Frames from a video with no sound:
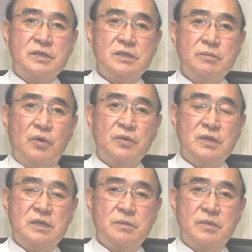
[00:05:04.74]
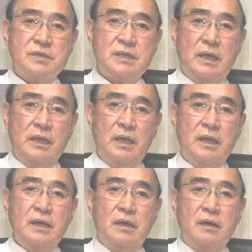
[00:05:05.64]
15년, 20년
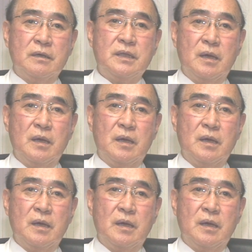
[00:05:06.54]
사이에 어,